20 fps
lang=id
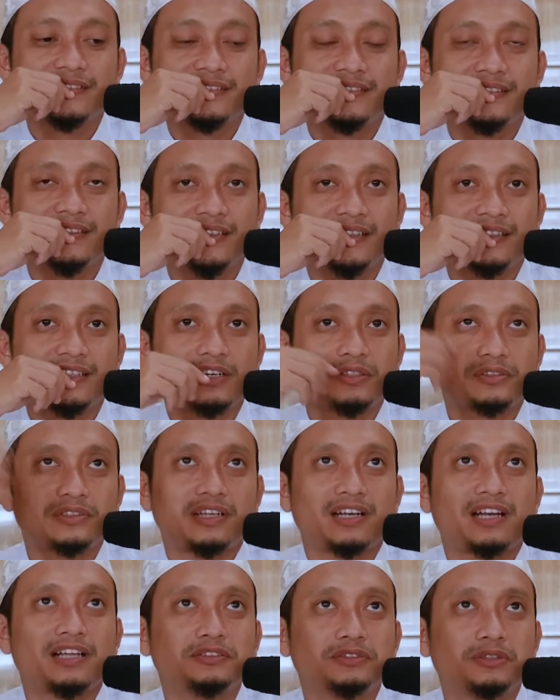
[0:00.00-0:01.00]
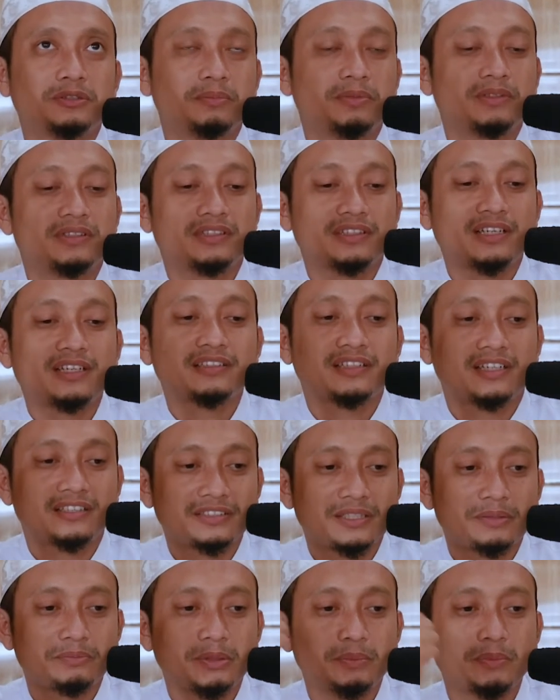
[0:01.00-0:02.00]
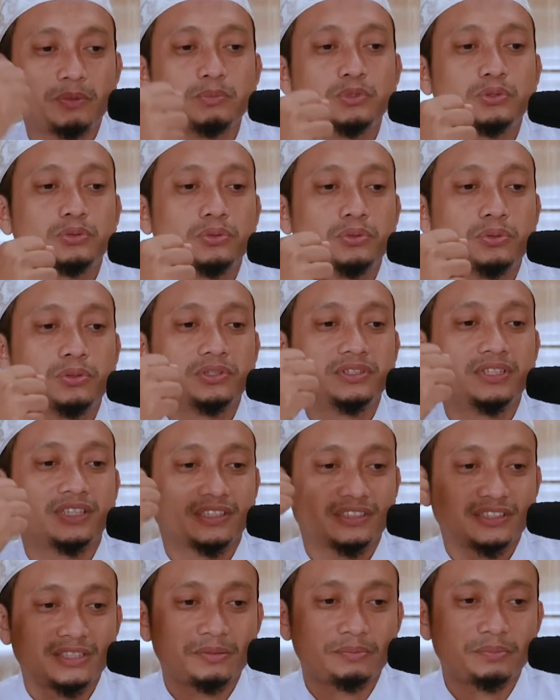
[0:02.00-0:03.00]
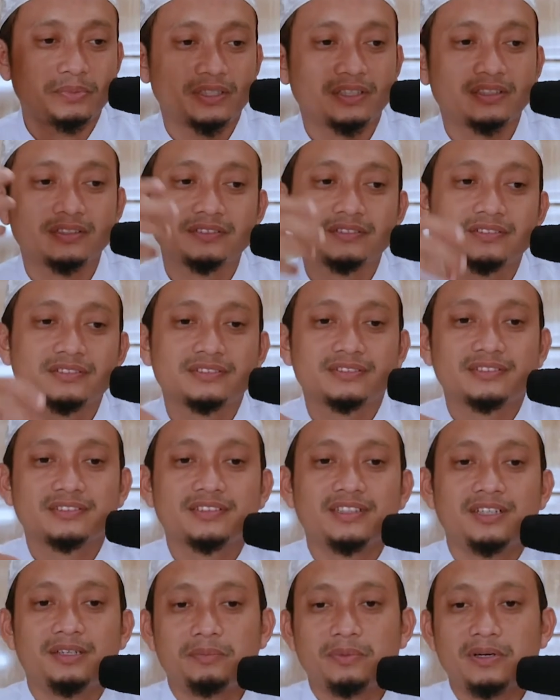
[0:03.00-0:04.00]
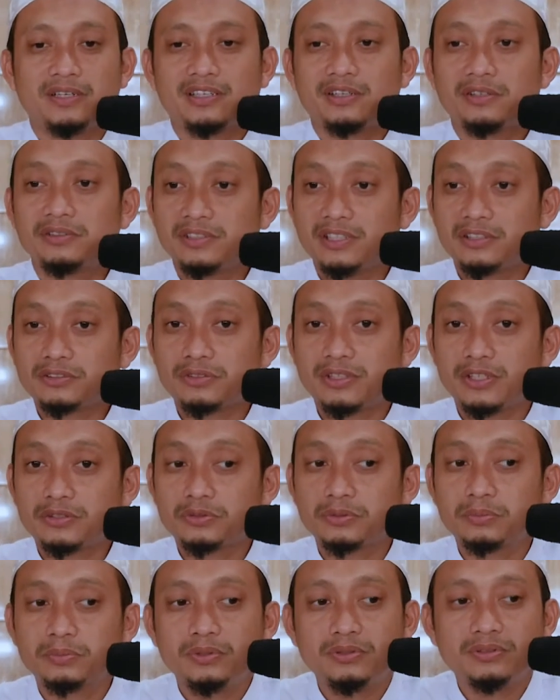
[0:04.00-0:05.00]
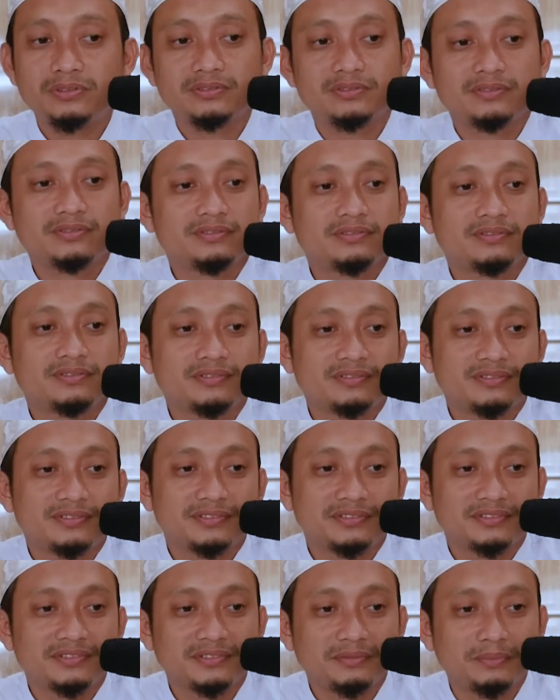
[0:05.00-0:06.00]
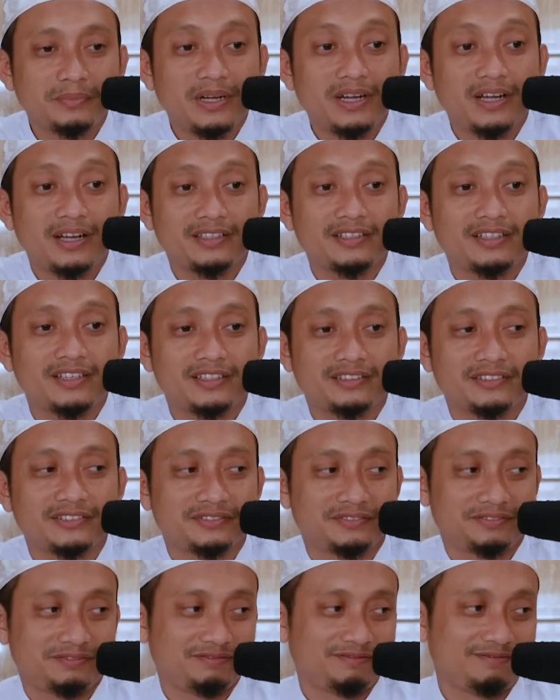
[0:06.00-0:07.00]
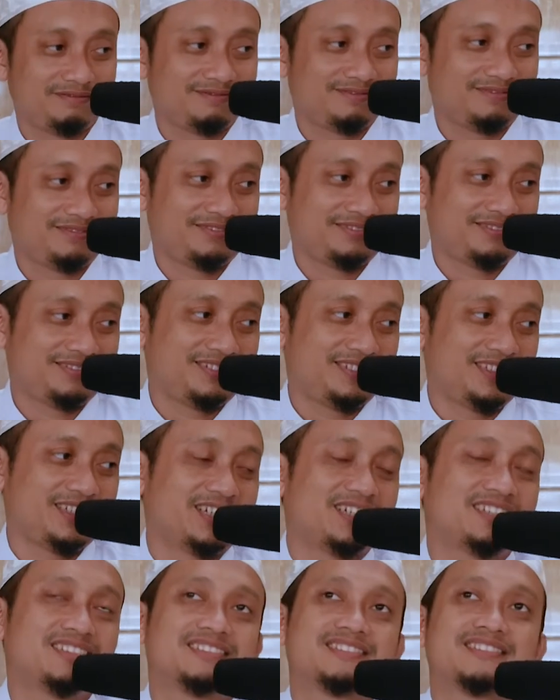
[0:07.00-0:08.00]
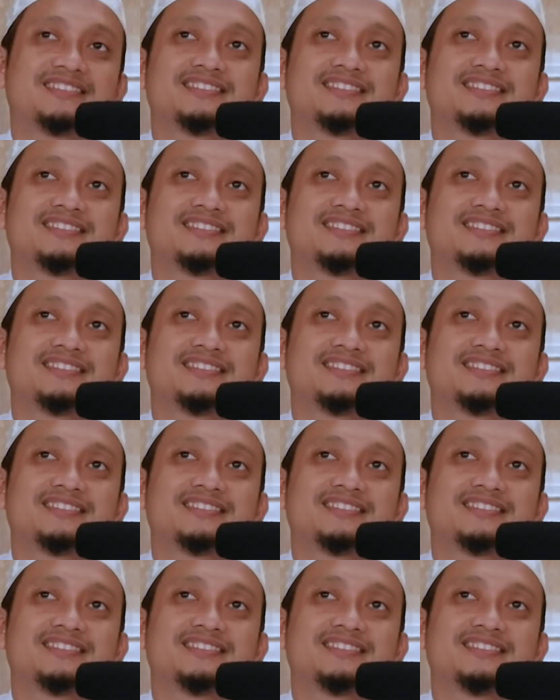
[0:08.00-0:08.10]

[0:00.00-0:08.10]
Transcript: ya kalau terlanjur bertengkar jangan sampai memukul, jangan sampai apa. Kalau dia selat subuh bahaya. Ya. Kan?